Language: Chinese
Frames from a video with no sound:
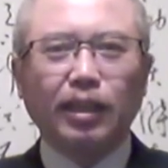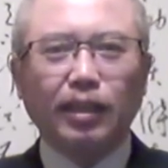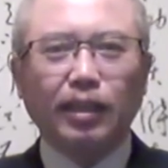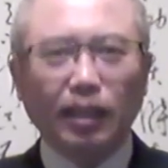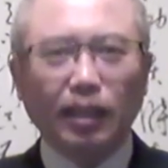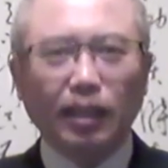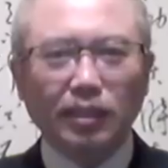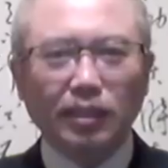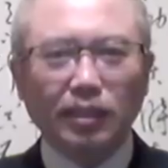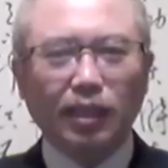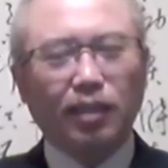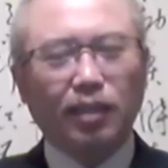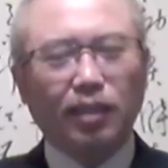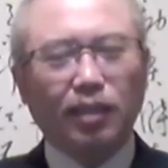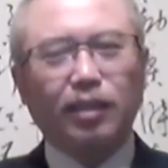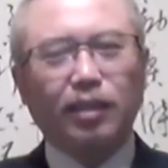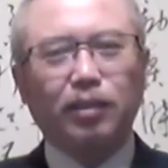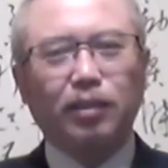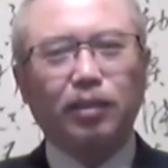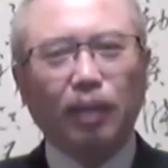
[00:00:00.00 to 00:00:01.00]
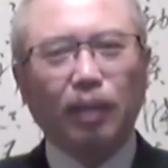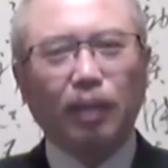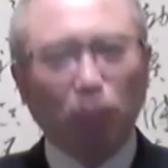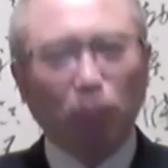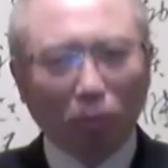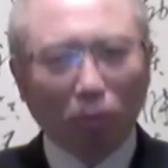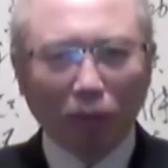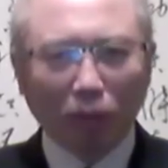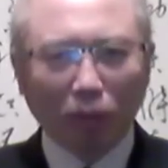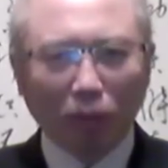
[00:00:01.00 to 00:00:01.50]
但是呢，他
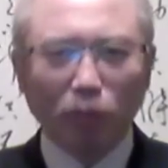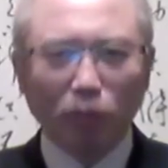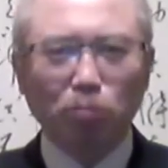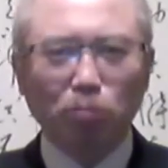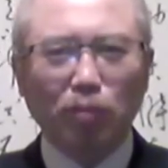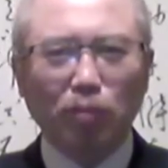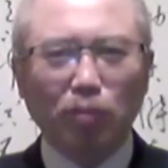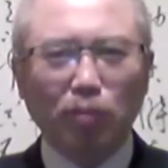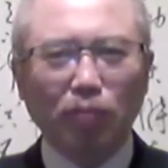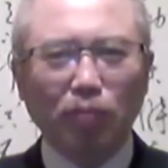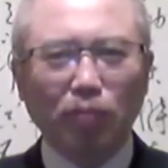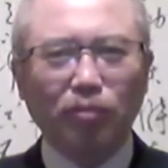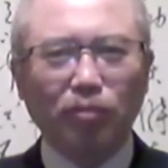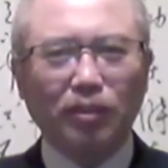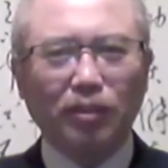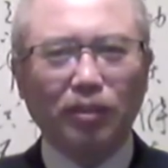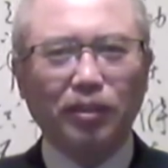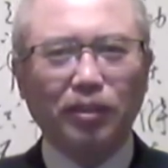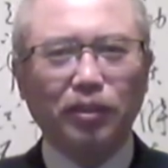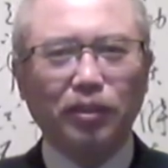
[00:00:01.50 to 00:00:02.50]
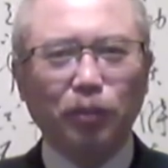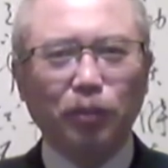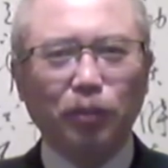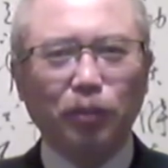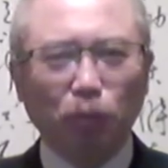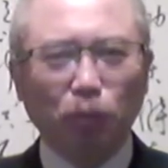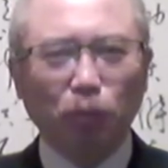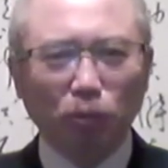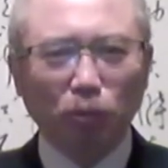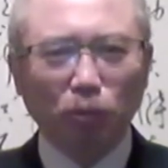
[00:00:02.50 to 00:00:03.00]
偏偏就是不安分，
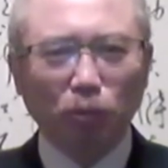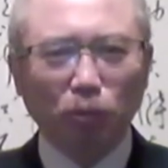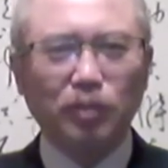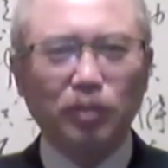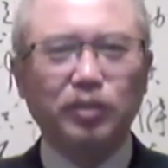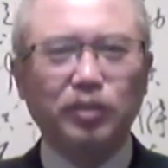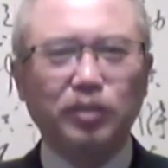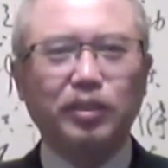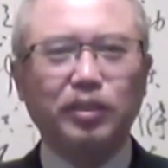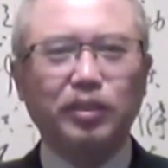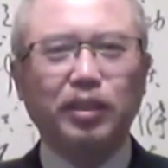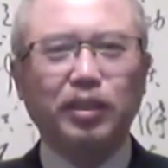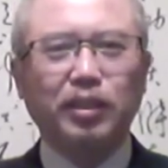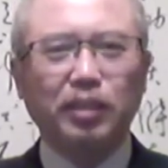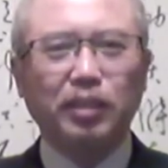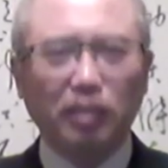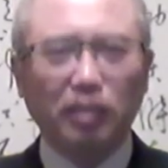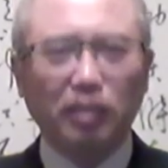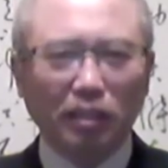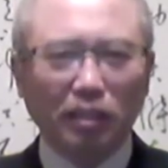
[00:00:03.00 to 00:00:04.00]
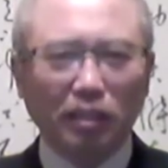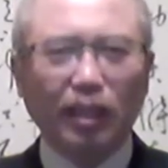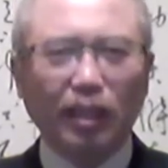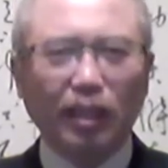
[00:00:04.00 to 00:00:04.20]
尤其是这个一，